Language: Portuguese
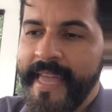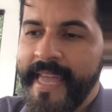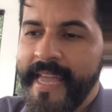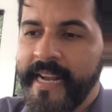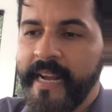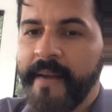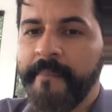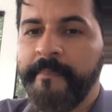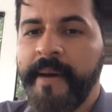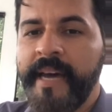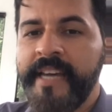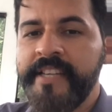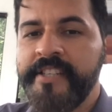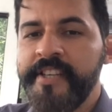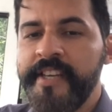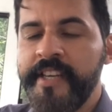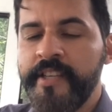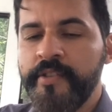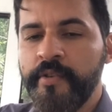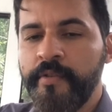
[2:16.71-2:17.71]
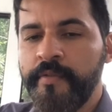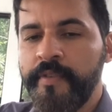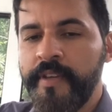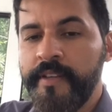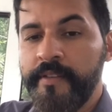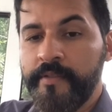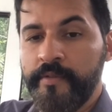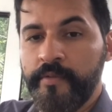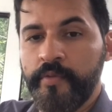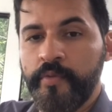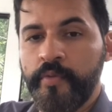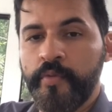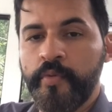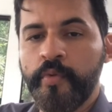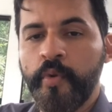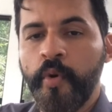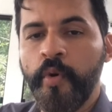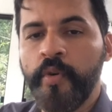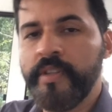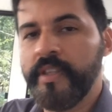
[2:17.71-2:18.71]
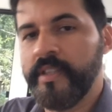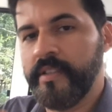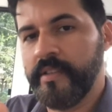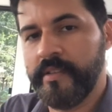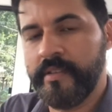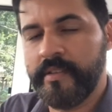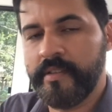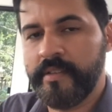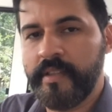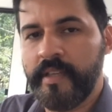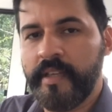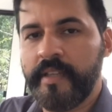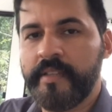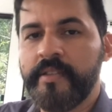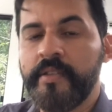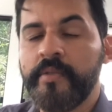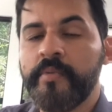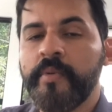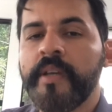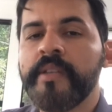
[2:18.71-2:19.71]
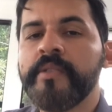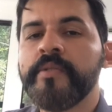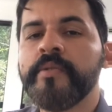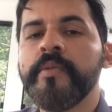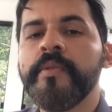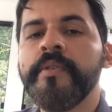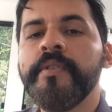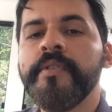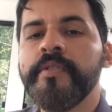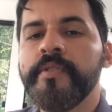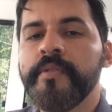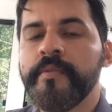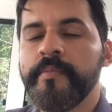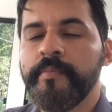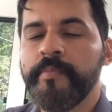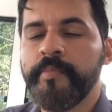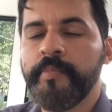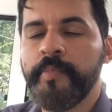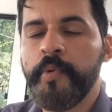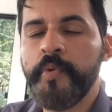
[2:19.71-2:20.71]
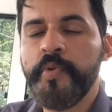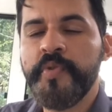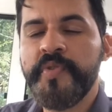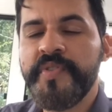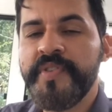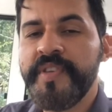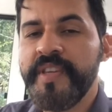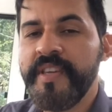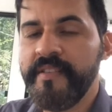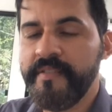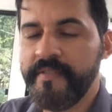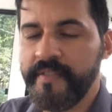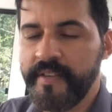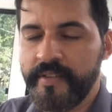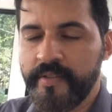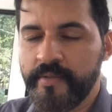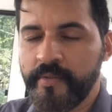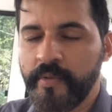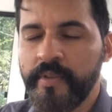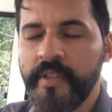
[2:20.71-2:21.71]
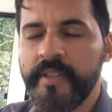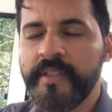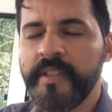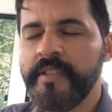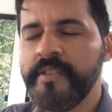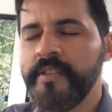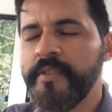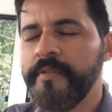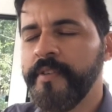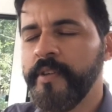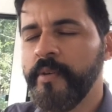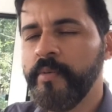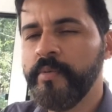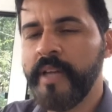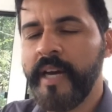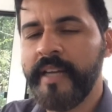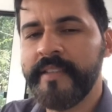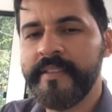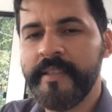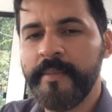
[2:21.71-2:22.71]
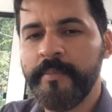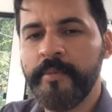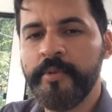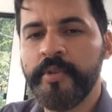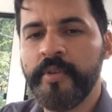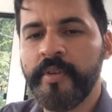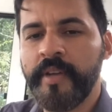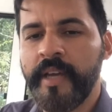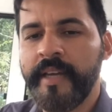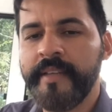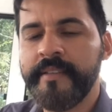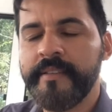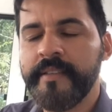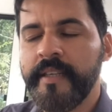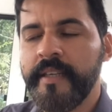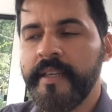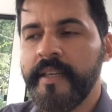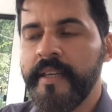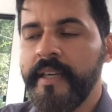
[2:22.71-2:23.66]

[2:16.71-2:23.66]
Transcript: é capaz de resolver todas as situações possíveis, todas as dificuldades emocionais